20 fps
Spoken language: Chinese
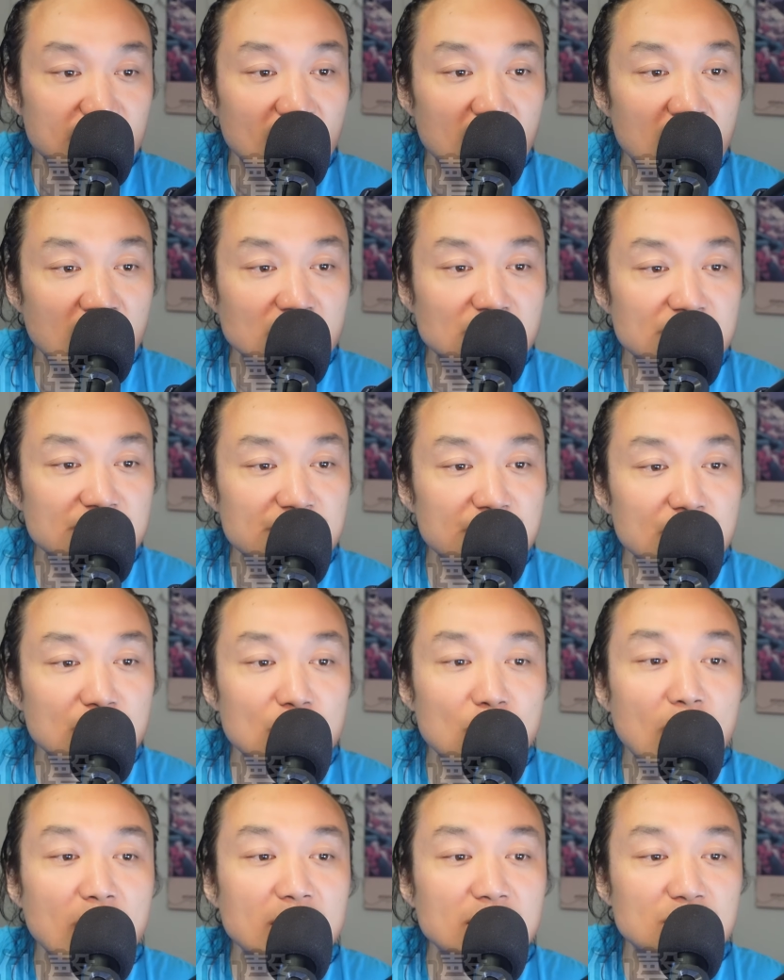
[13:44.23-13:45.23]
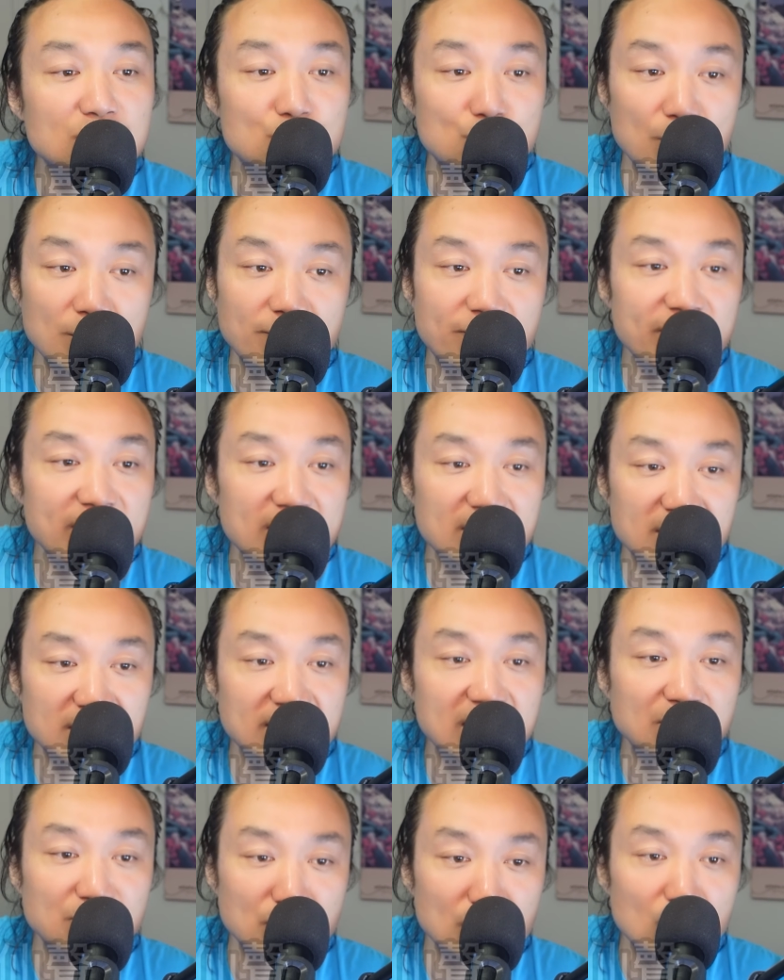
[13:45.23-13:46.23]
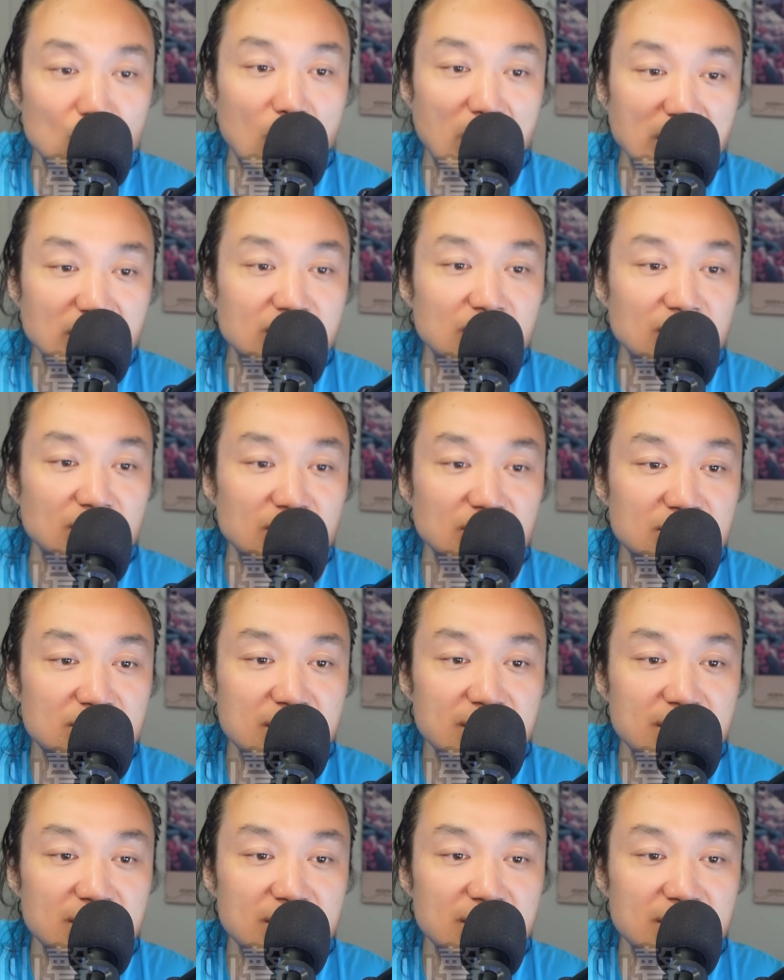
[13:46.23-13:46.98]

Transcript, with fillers: 而执行官绝非立大就能完成这